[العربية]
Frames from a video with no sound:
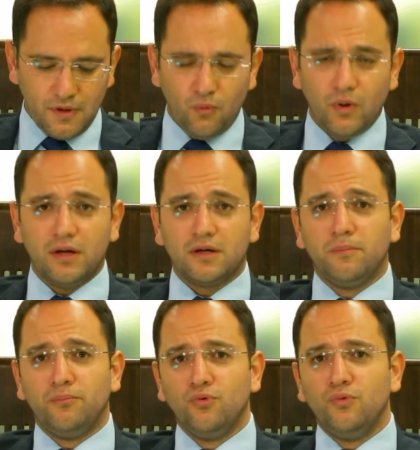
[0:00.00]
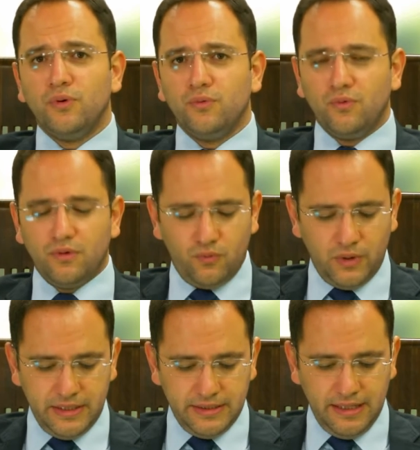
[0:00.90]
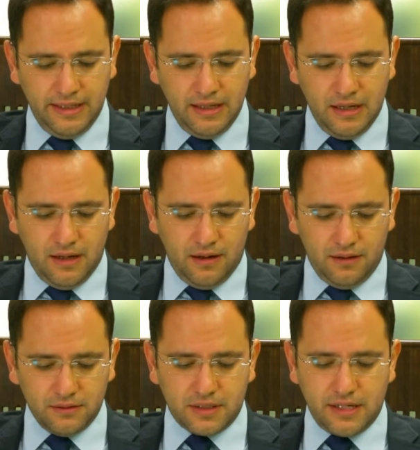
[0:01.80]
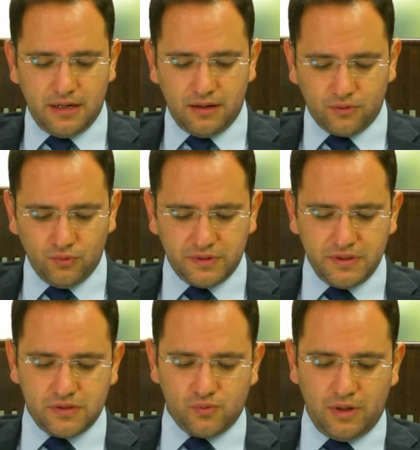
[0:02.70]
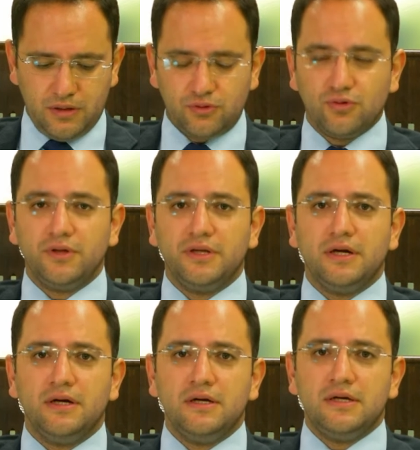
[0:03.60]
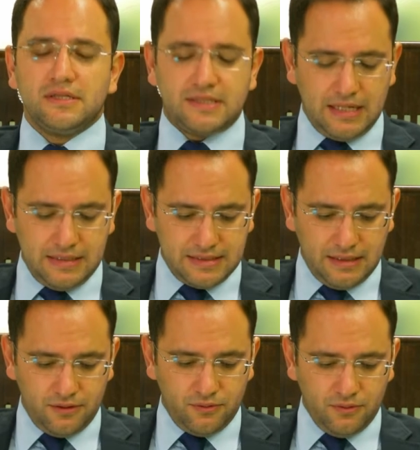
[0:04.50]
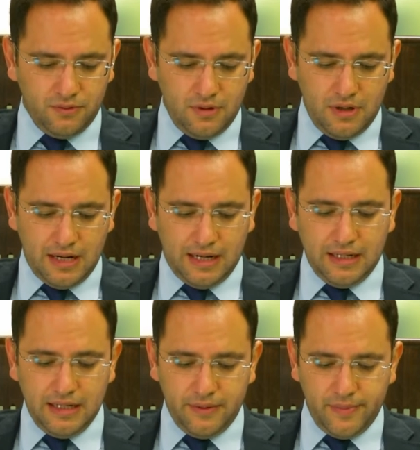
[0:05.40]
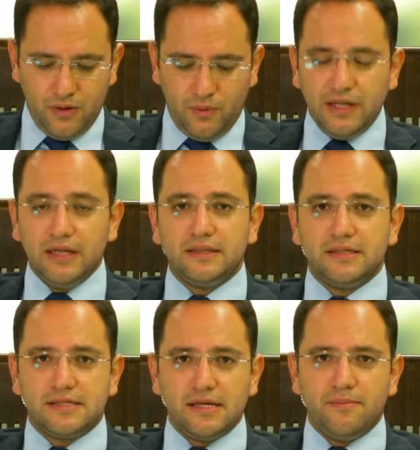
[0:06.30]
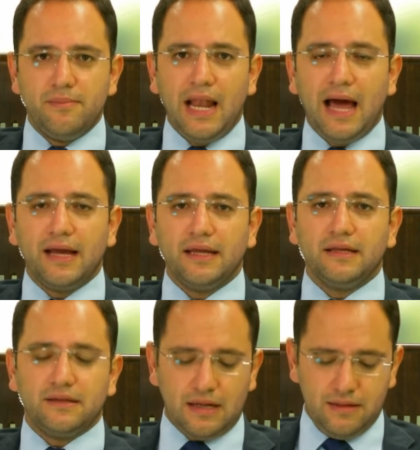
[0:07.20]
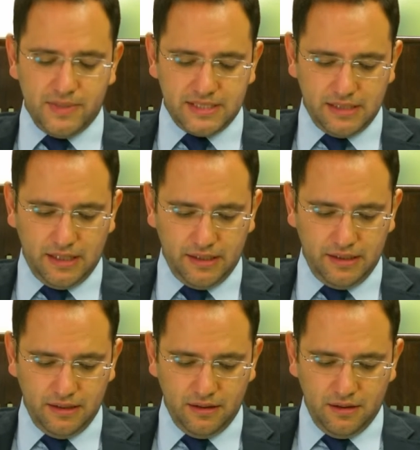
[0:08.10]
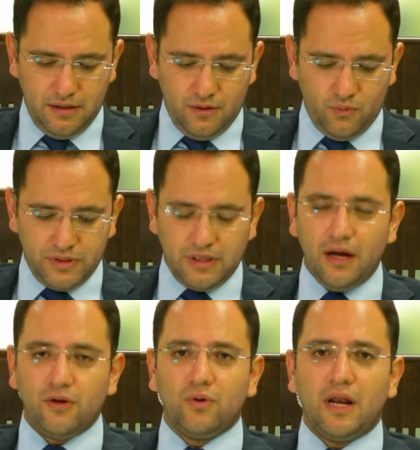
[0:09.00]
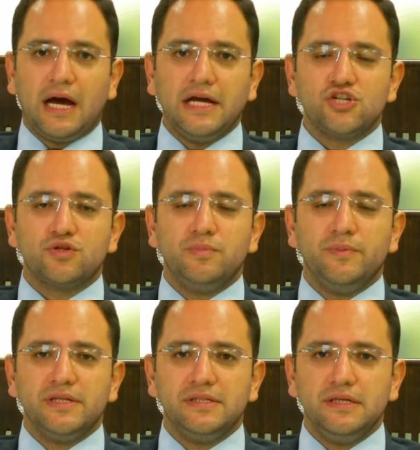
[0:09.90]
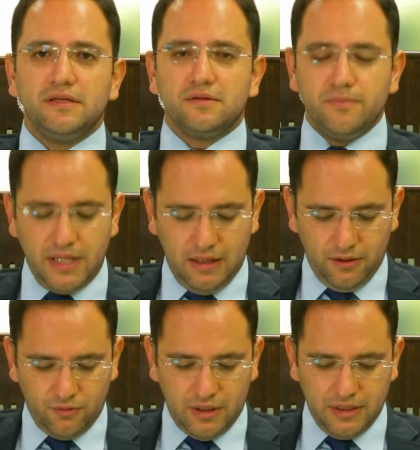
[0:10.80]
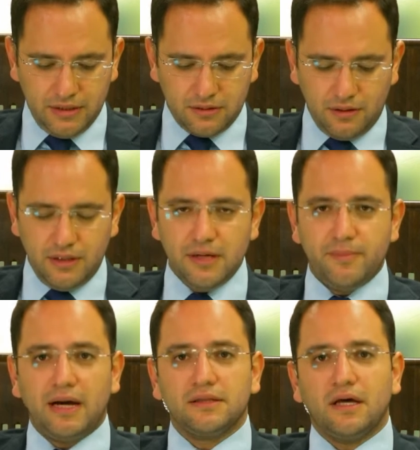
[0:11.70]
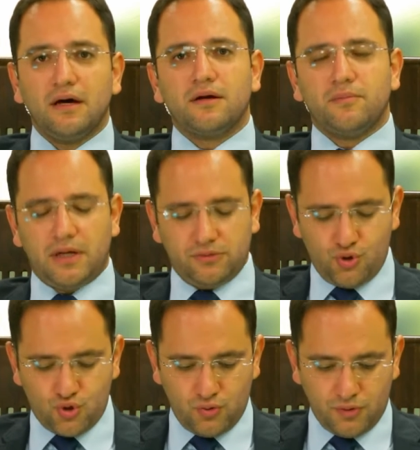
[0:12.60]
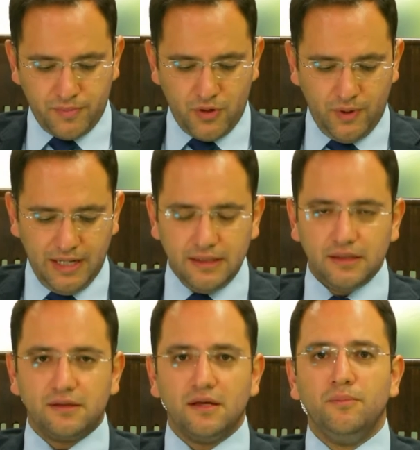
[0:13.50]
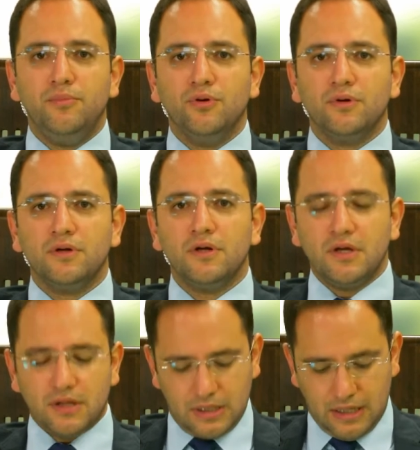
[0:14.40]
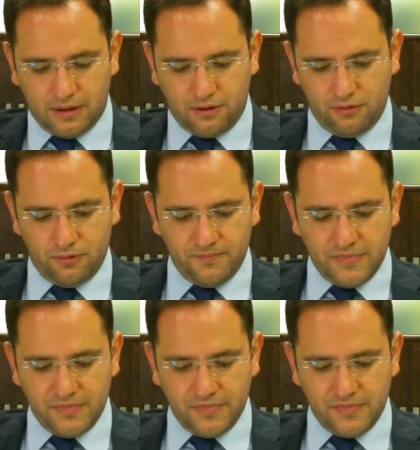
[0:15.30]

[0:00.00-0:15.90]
وربوه والديه أندريا أكوتيس وأنطونيا سالزانو على الإيمان والالتزام بالحياة المسيحية وانتقلوا للعيش بمدينة ميلانو الإيطالية بعد أربعة أشهر من ولادة ابنهم كارلو